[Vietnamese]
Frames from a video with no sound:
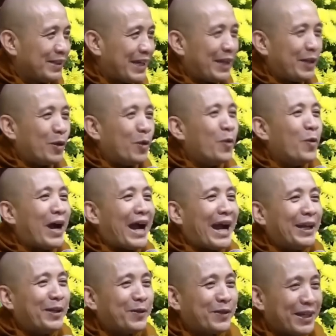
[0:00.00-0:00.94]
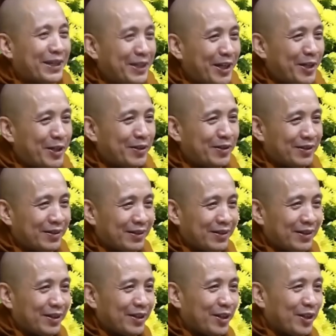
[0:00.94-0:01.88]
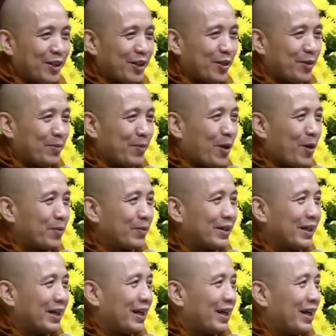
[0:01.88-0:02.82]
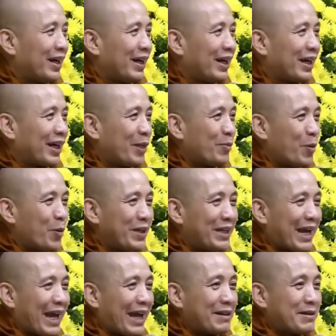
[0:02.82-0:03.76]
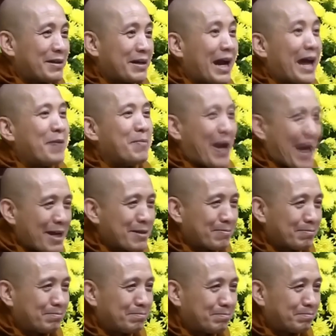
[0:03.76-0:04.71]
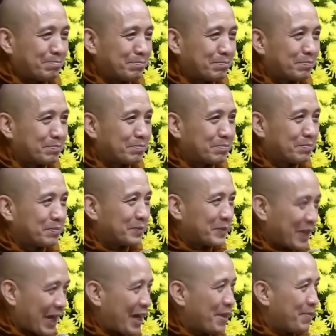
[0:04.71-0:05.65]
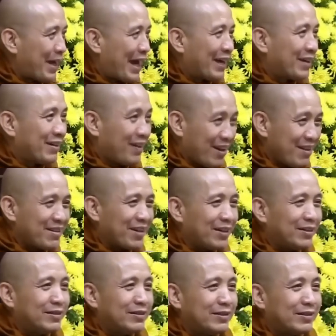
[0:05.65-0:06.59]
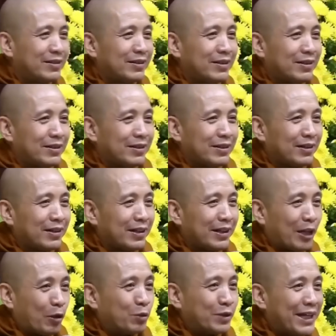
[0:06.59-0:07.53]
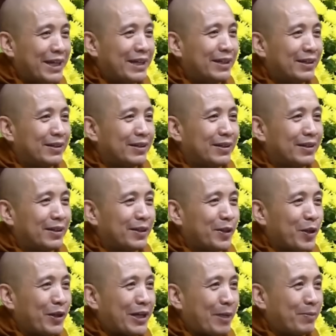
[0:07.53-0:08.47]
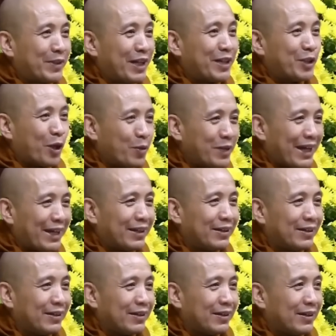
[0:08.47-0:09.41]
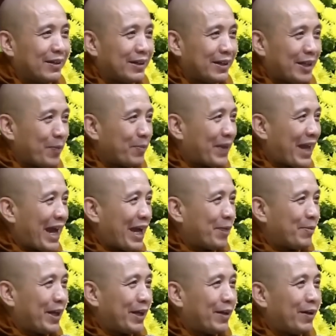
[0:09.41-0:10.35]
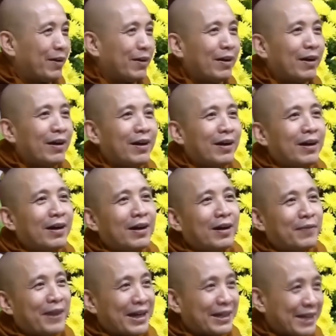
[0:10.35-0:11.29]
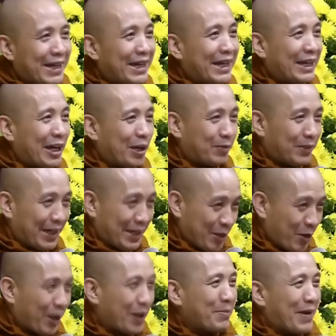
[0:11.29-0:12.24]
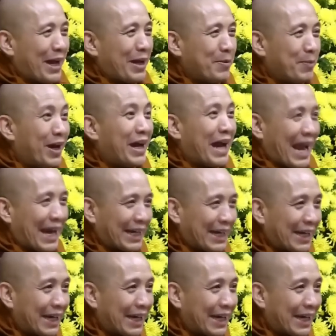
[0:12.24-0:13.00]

dành ưu ái cho chánh định một à, cái buổi giảng khai mạc khai mạc khởi sự đầu tiên cho năm tân sửu này năm nay mà nó có phát triển hay không là do cái bài mở hàng